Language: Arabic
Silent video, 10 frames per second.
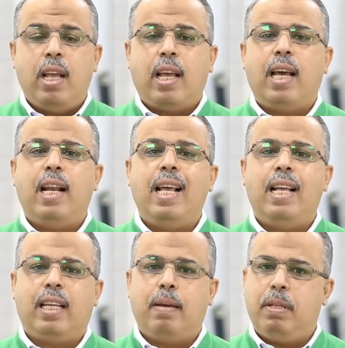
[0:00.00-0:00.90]
خلايا
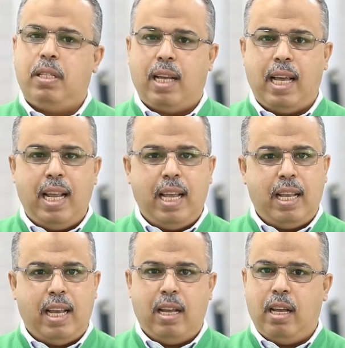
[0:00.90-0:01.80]
الكبد
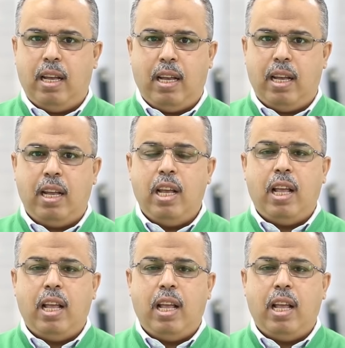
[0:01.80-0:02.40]
خلايا آه، آه،